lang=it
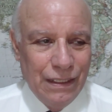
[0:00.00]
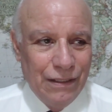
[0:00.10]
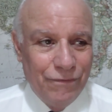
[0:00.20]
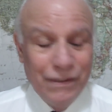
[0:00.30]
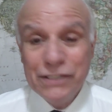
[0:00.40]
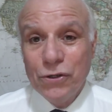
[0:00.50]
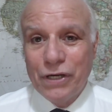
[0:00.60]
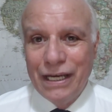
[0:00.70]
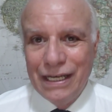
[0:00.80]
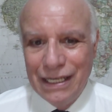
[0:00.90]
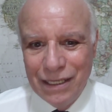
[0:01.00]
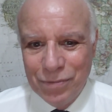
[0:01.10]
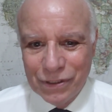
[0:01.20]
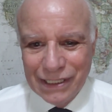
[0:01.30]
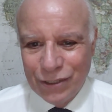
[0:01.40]
Visto che il
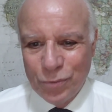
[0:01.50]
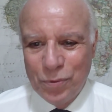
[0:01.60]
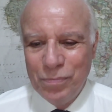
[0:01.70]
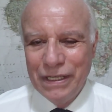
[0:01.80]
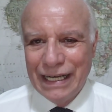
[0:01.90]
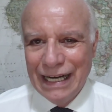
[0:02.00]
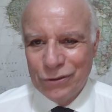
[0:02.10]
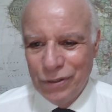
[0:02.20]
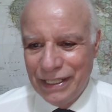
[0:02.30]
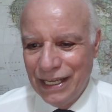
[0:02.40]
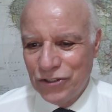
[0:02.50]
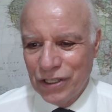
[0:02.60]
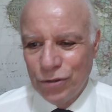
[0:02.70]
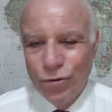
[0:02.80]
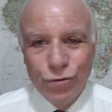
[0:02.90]
libro è stato pubblicato il 10
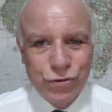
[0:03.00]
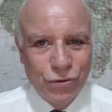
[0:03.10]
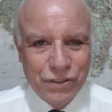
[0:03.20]
agosto,